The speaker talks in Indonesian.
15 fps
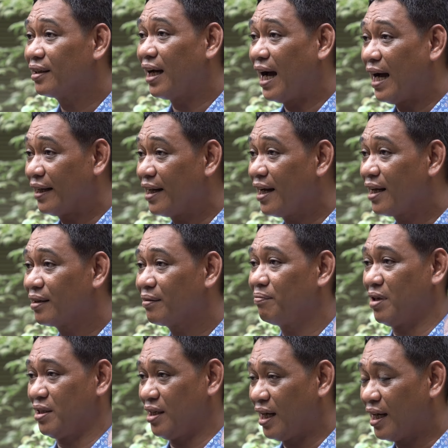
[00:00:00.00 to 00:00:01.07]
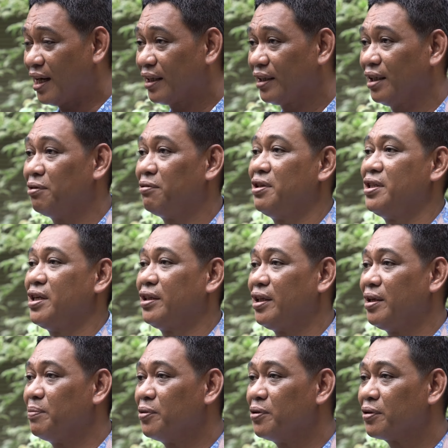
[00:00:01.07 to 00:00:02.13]
adat, masyarakat Indonesia
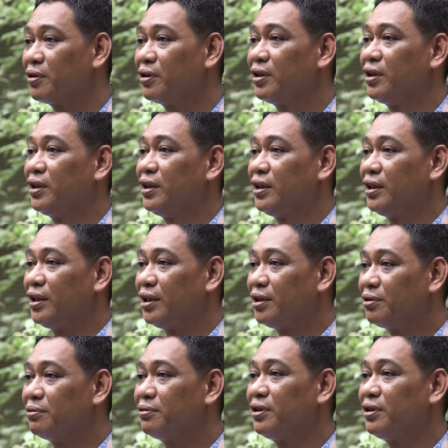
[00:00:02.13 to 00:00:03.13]
Timur itu